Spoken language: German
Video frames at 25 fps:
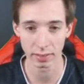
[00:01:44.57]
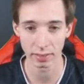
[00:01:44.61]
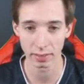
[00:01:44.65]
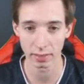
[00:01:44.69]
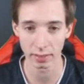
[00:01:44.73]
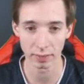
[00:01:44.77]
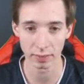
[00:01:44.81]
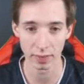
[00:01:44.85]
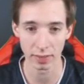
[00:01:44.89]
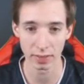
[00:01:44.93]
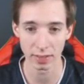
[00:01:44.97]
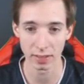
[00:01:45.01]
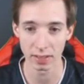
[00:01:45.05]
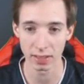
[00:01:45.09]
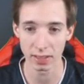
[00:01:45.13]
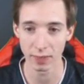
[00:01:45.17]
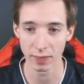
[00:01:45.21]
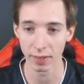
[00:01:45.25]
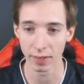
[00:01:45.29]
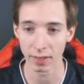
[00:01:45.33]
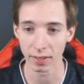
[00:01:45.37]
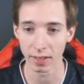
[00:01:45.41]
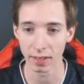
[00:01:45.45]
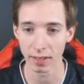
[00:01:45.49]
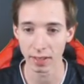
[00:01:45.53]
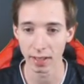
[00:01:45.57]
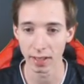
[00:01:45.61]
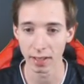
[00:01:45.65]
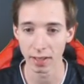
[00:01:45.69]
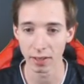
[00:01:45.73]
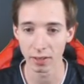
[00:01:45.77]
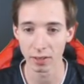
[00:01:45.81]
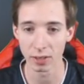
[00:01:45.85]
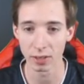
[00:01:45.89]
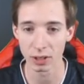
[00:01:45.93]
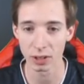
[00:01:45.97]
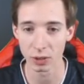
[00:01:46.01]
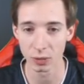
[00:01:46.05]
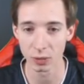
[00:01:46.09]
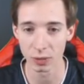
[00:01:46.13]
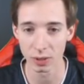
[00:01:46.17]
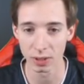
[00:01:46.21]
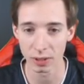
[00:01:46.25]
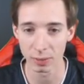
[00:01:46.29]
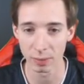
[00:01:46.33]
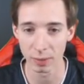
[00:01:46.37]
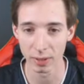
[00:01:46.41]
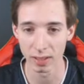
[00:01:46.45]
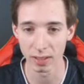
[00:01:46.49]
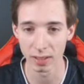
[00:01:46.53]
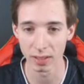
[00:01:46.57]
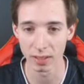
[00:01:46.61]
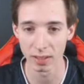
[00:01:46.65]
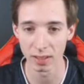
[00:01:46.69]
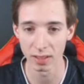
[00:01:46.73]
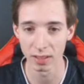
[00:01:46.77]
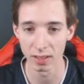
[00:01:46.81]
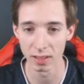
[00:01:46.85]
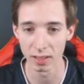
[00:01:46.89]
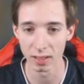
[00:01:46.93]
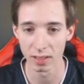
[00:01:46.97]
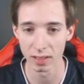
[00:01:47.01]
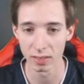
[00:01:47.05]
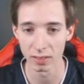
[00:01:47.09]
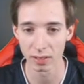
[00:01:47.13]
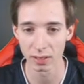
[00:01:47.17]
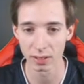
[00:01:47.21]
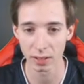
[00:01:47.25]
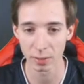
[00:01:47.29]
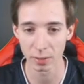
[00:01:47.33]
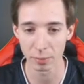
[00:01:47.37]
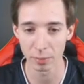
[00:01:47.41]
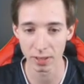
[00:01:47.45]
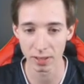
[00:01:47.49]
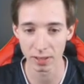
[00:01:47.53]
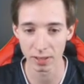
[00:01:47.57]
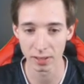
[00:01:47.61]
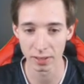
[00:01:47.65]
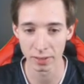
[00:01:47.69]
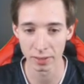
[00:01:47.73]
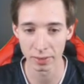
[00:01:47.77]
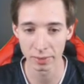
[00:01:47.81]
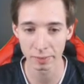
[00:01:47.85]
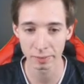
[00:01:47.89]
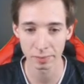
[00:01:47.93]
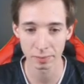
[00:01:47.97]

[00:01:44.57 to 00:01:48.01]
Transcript: wenn nicht zwei, drei Jahren oder sowas mal sie gemacht hat.